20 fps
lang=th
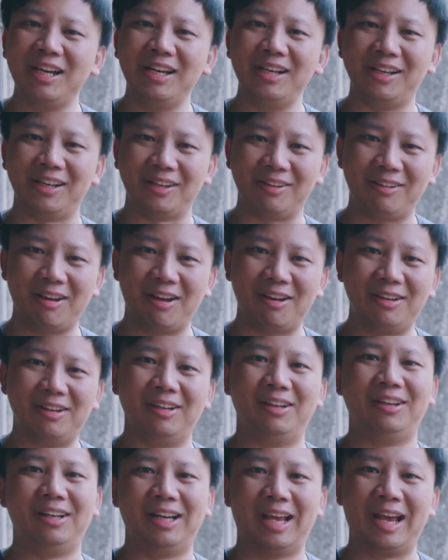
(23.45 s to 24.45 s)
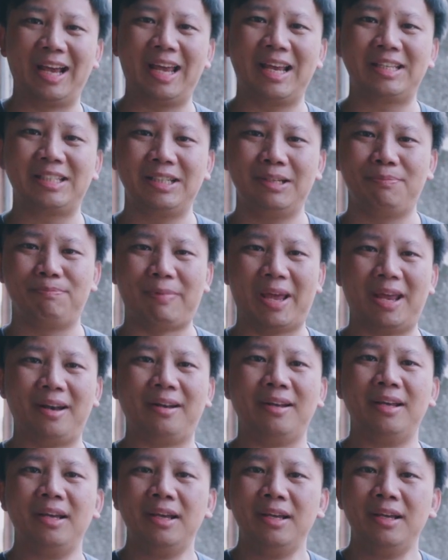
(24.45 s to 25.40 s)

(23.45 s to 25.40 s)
ขึ้นก็คือเหลือแค่ชื่อเป็น